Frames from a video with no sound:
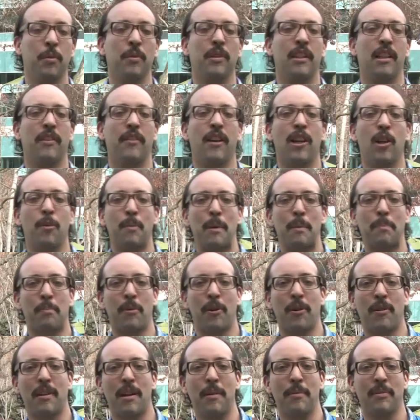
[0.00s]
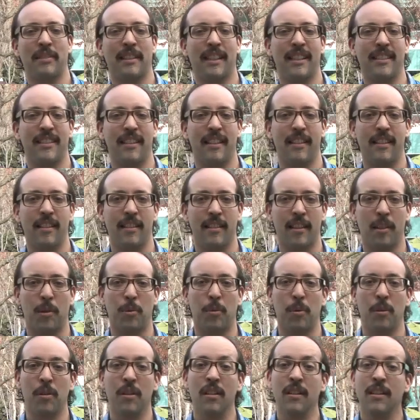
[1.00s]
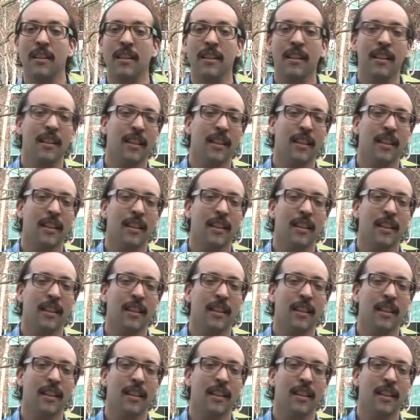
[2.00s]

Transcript: un Developer Programs Engineer de Google.